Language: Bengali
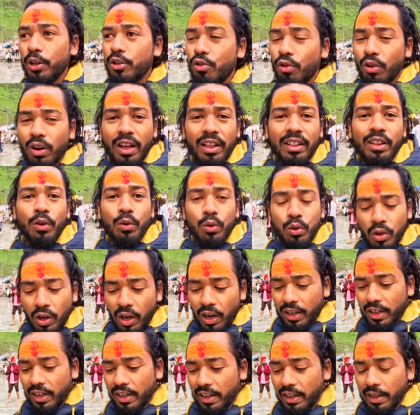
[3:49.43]
পড়ে চলে আসে
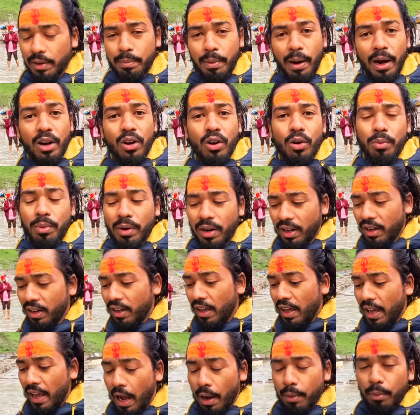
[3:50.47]
উত্তরাখণ্ডে পাণ্ডবরা
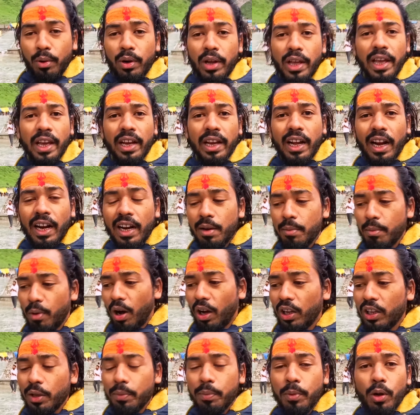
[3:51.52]
এবং এখানে
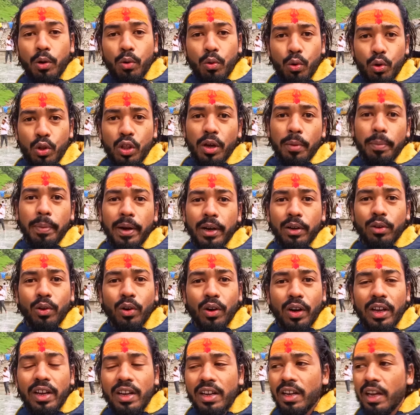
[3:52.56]
মহাদেবকে খুঁজে বের
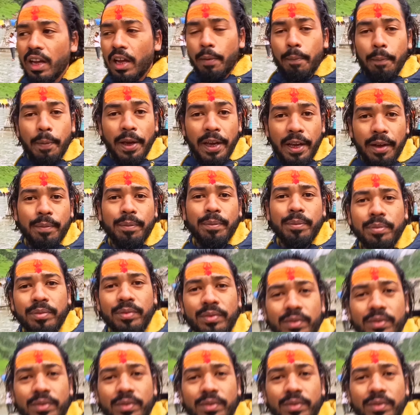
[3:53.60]
করে ভীম